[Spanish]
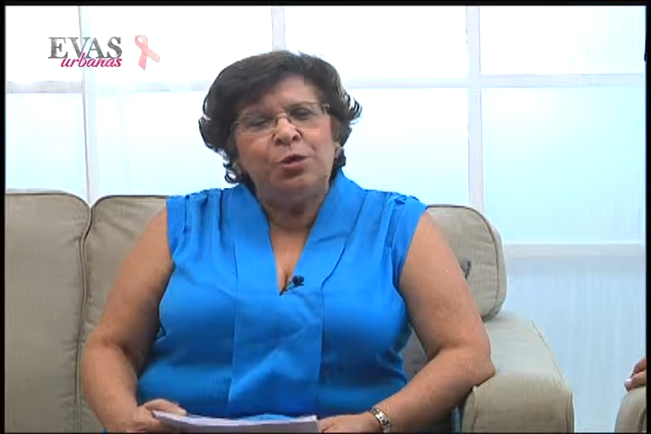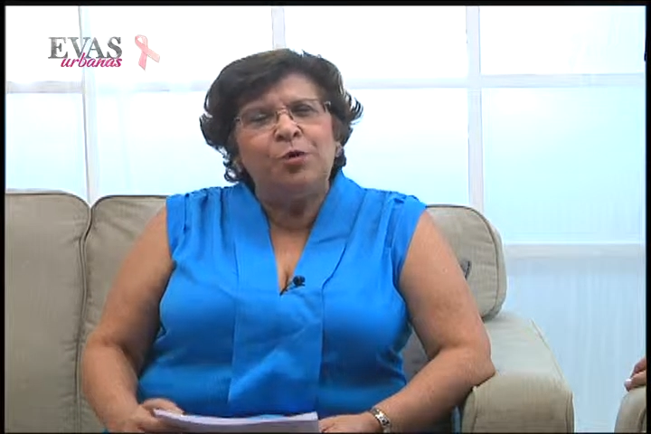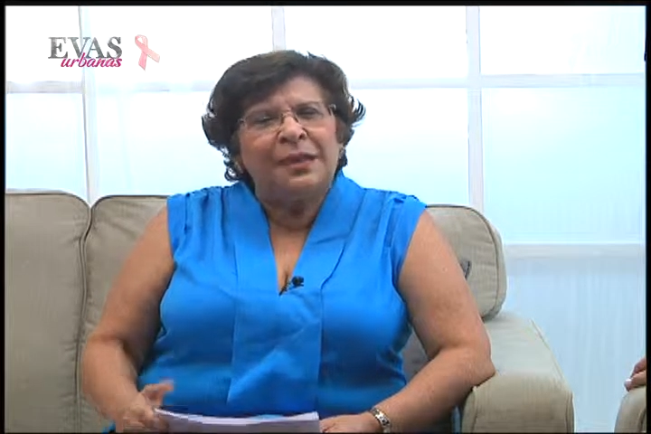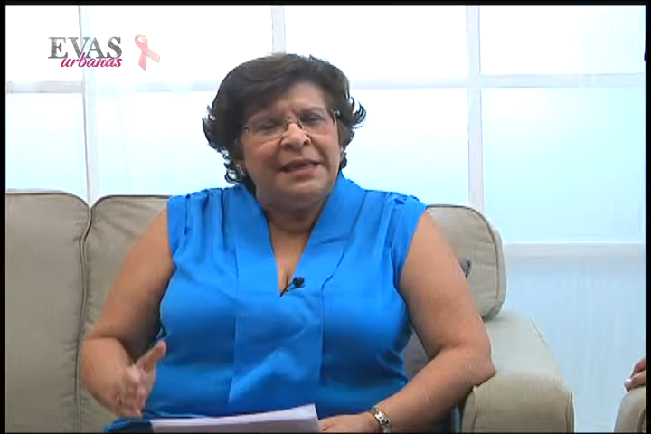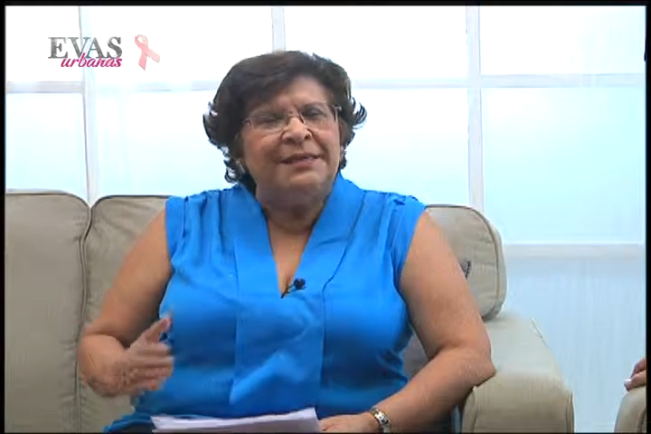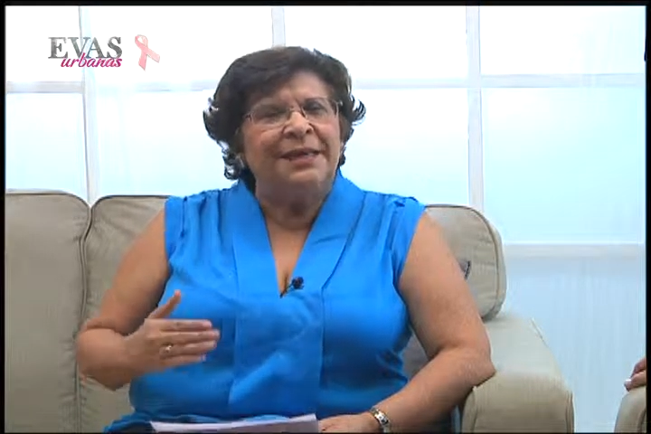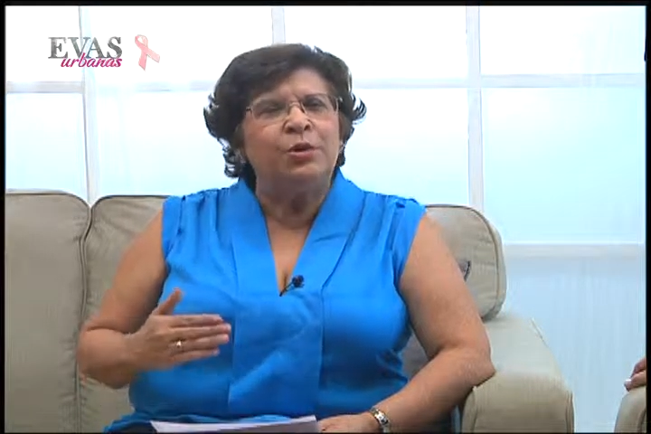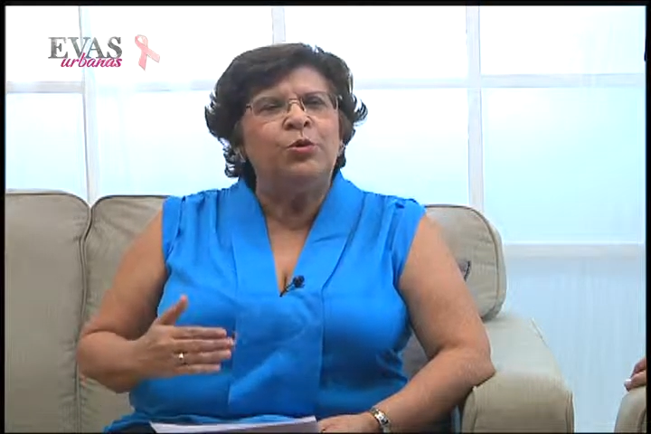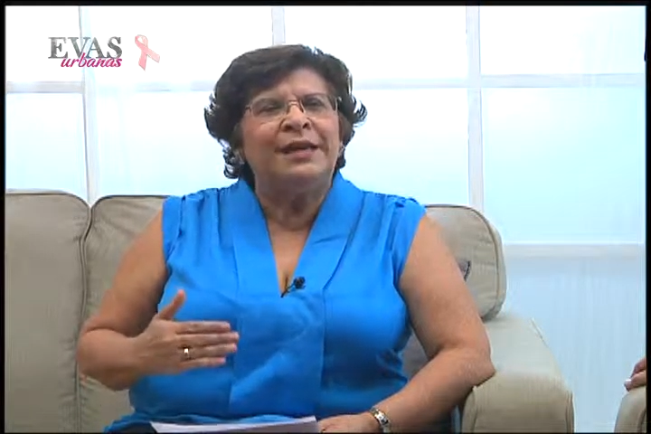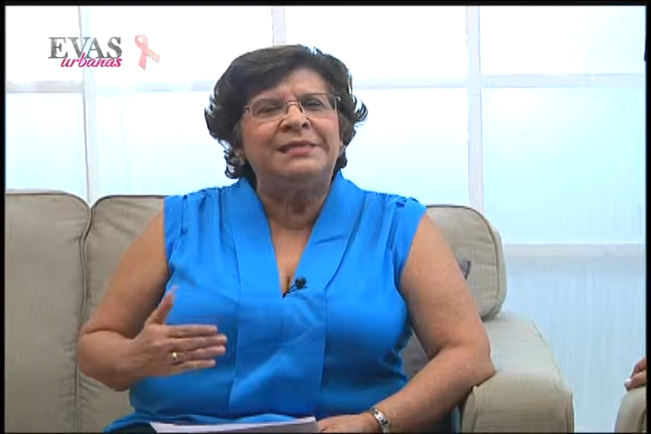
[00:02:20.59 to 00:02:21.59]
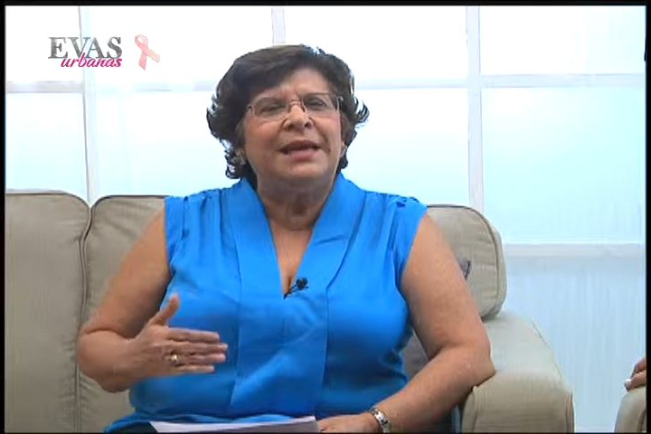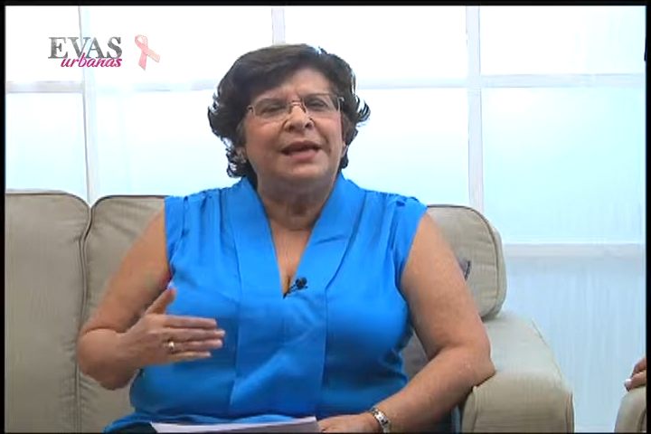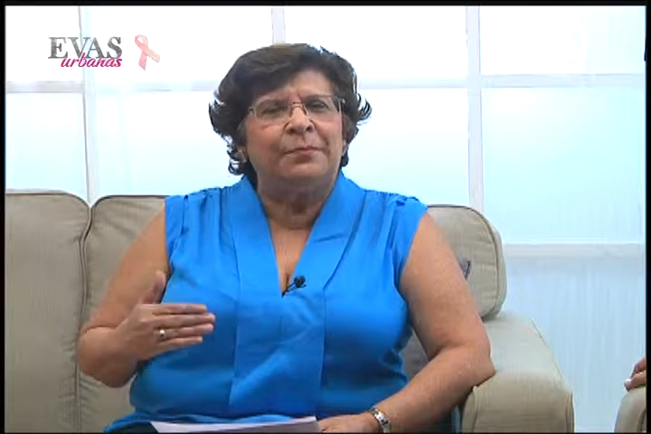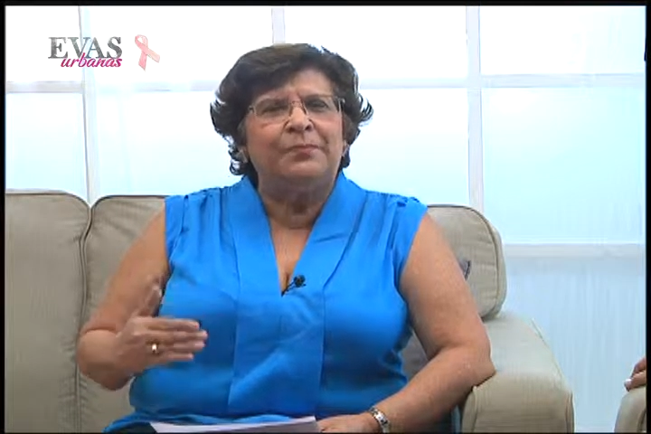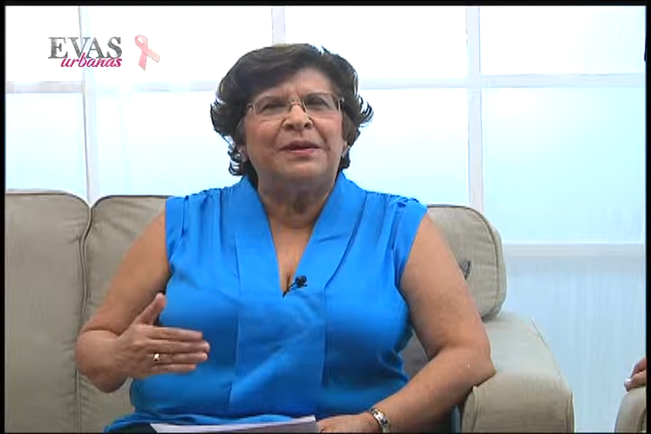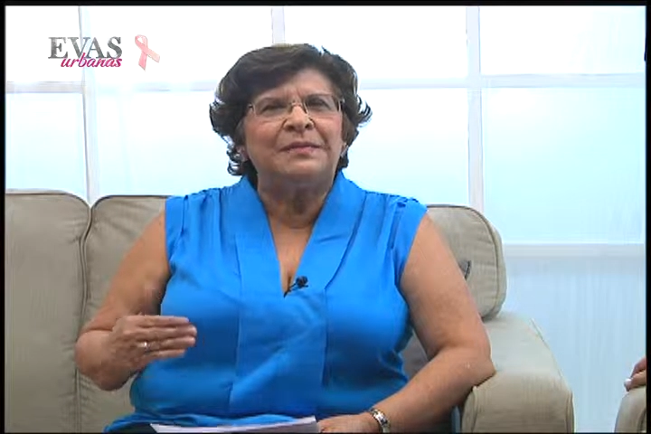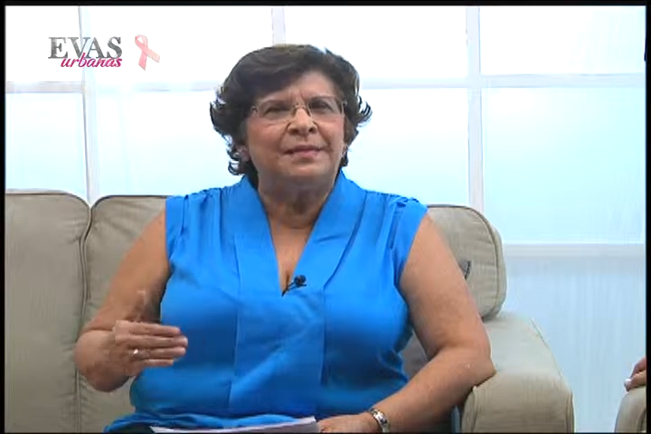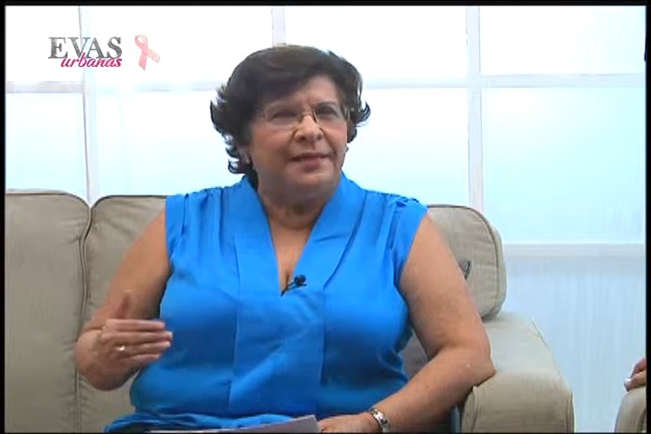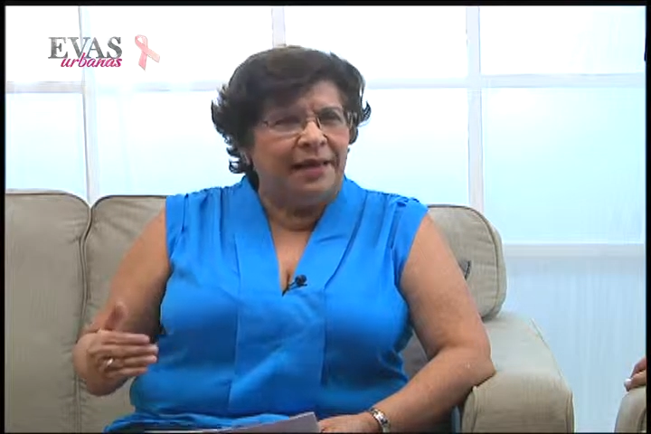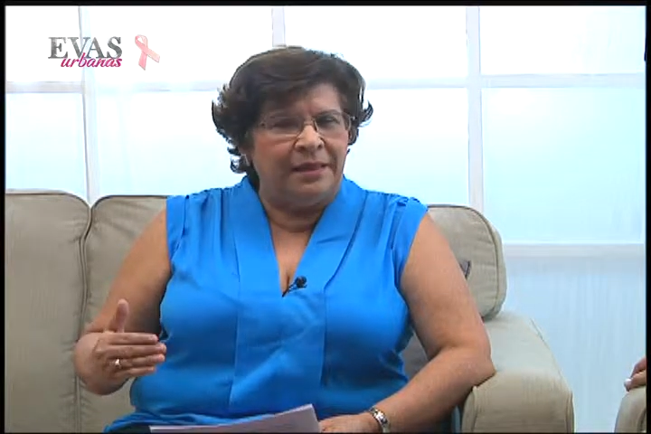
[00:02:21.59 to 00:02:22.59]
nos va quitando esa
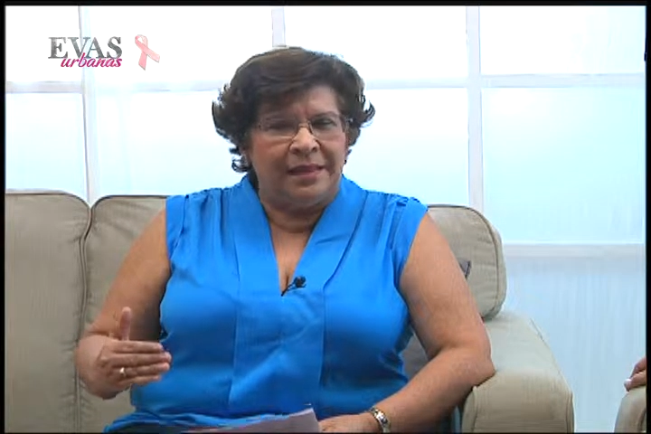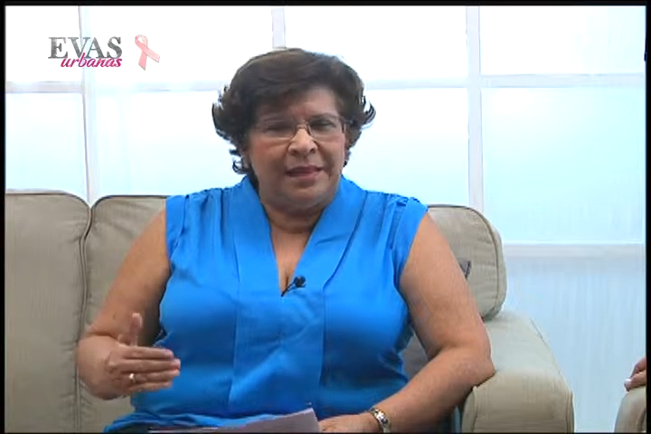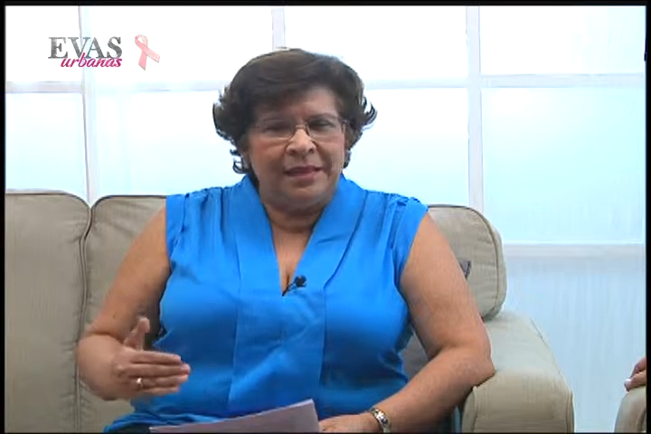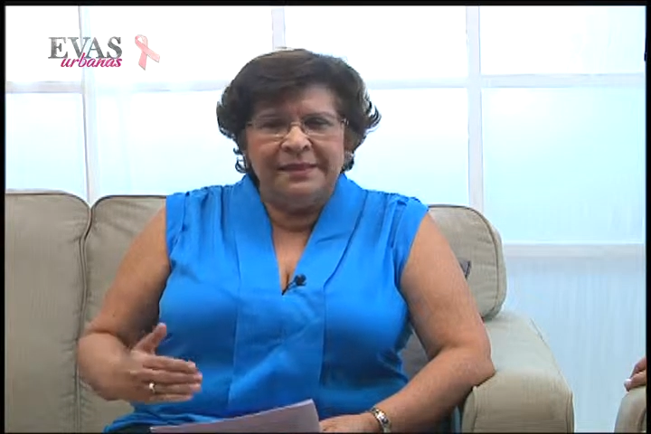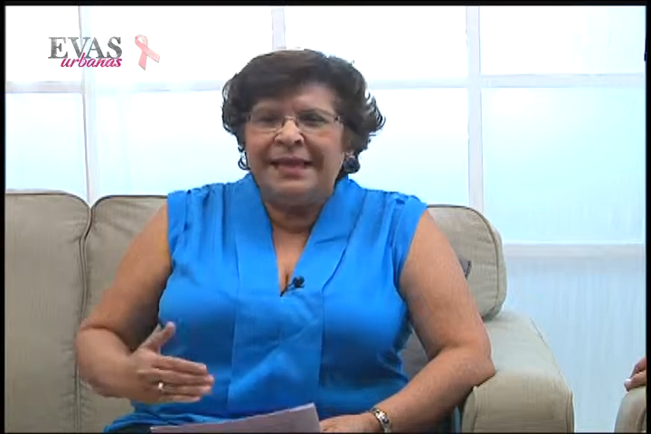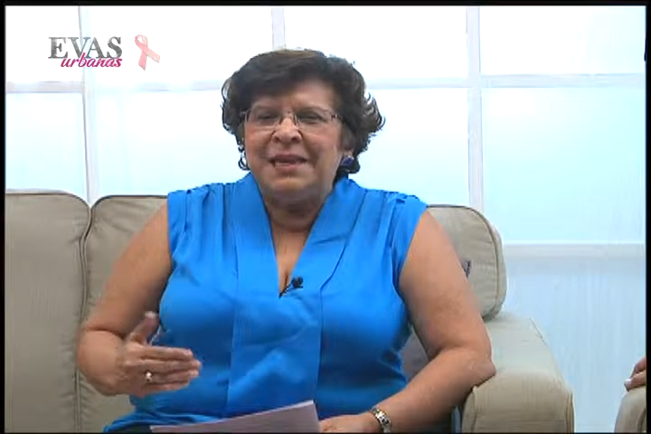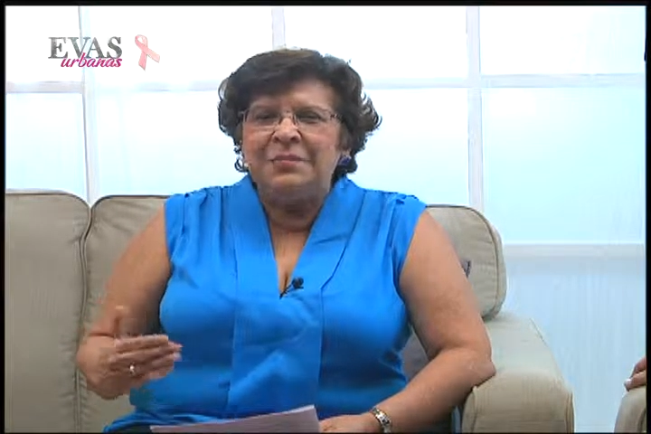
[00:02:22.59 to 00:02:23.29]
capacidad del